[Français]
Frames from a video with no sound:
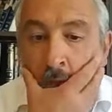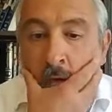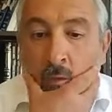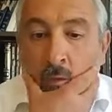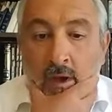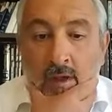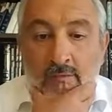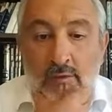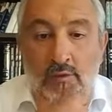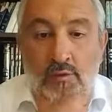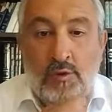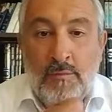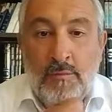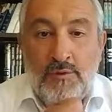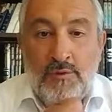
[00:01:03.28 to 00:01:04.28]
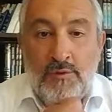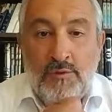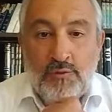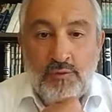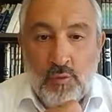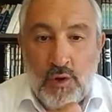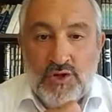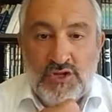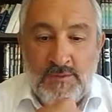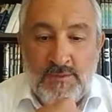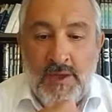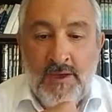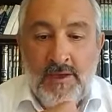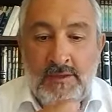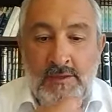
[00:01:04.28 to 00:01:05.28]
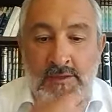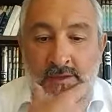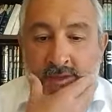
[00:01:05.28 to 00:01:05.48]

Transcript: On l'a vécu comme il se doit, j'espère.